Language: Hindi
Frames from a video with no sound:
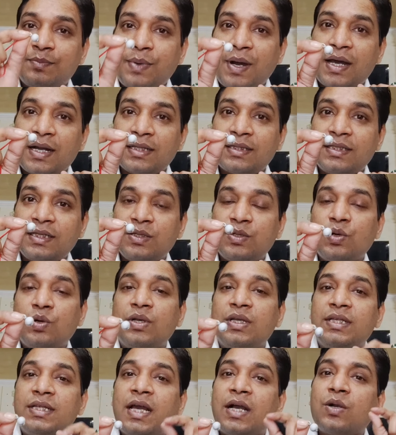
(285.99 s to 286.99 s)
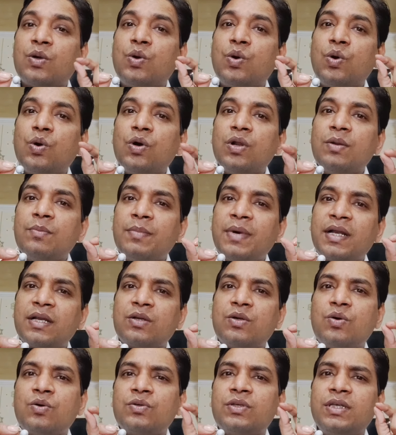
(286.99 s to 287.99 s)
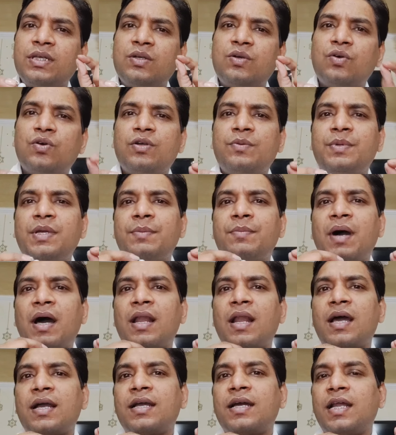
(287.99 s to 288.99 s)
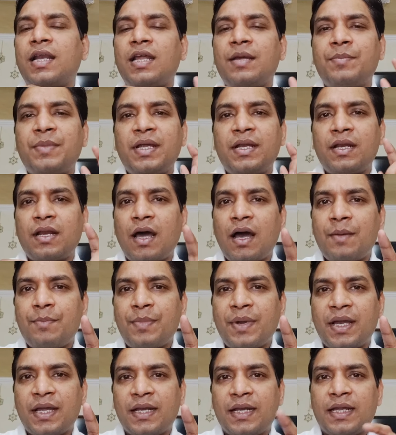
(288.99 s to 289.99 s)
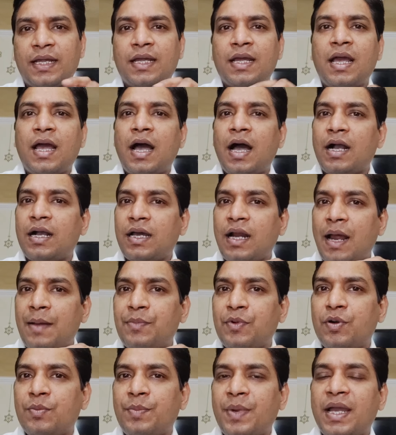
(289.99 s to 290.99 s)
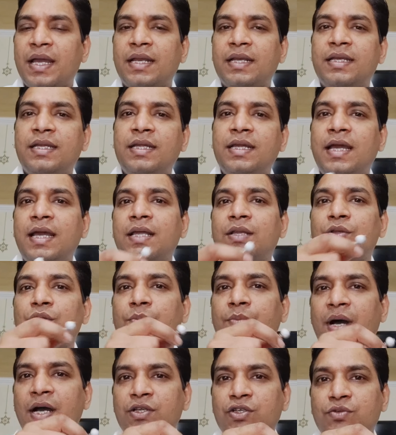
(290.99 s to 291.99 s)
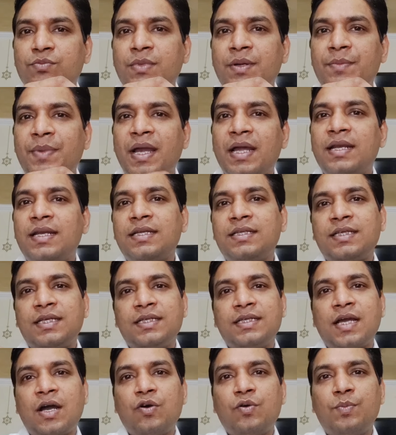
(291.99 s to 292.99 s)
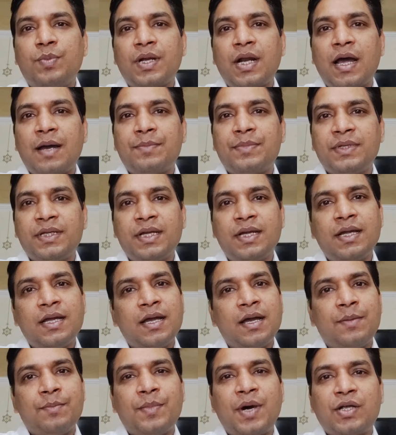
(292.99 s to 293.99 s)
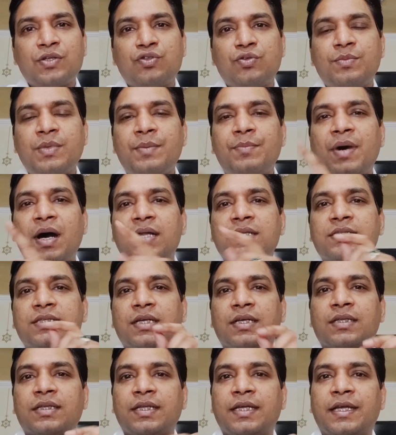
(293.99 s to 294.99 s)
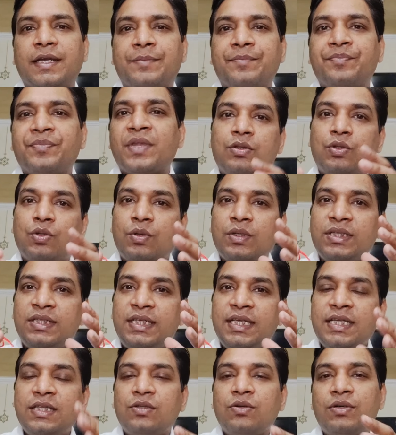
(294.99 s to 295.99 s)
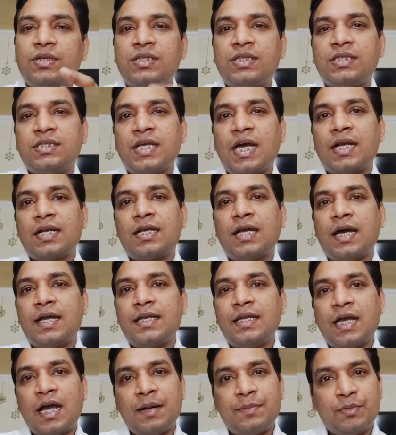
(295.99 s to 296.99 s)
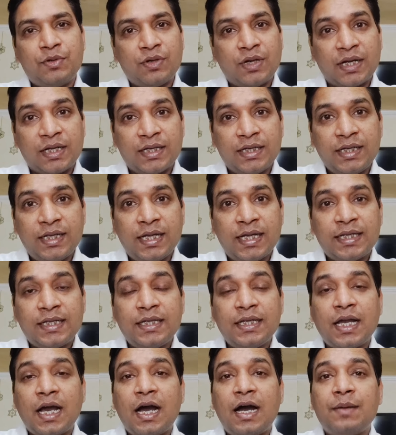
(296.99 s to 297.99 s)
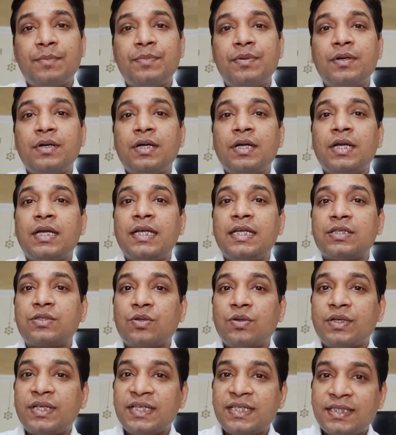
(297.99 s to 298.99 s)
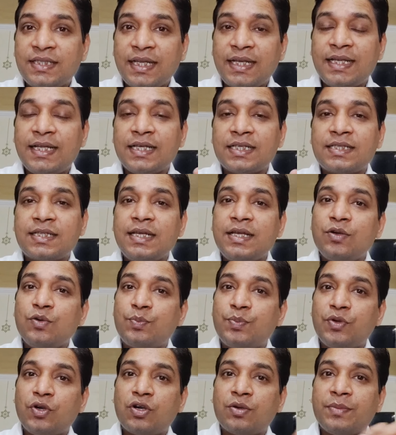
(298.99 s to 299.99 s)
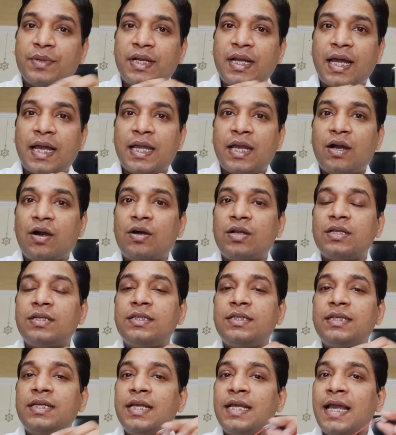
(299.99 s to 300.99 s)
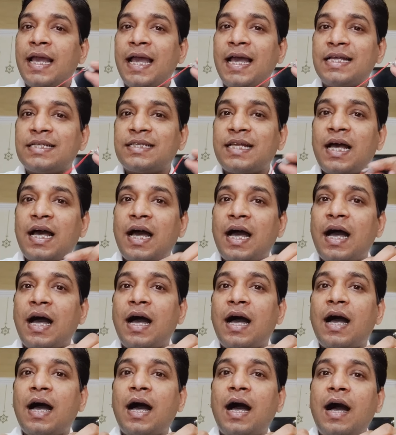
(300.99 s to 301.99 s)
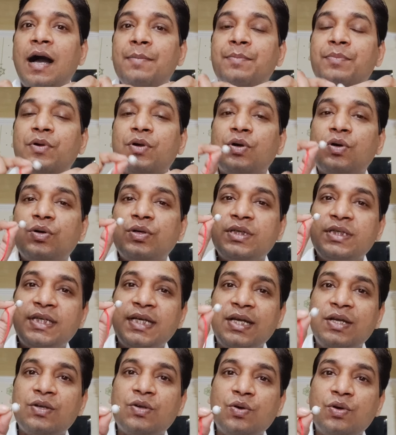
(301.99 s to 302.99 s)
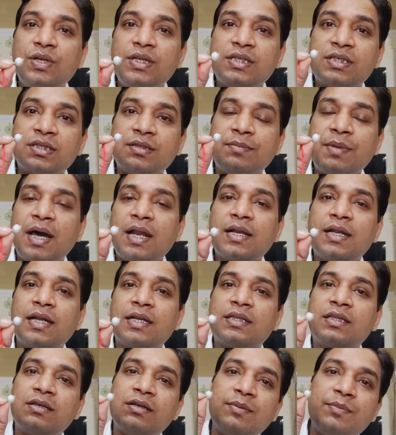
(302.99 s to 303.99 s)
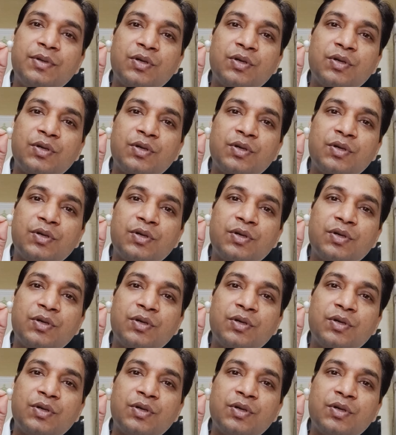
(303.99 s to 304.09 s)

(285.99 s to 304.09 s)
भारत की गोली या गोल मनकों की कोई भी माला गले में ना पहने अगर आपको पहननी है तो बाजू में पहन लीजिए या ऊपर आप ये बाजू में बांध सकते हैं तो ये थोड़ी सी जानकारी आपको रखनी है कि आप इसको किस तरीके से उपयोग में लाएं और ऐसा आपको ये गोली इस्तेमाल करते हुए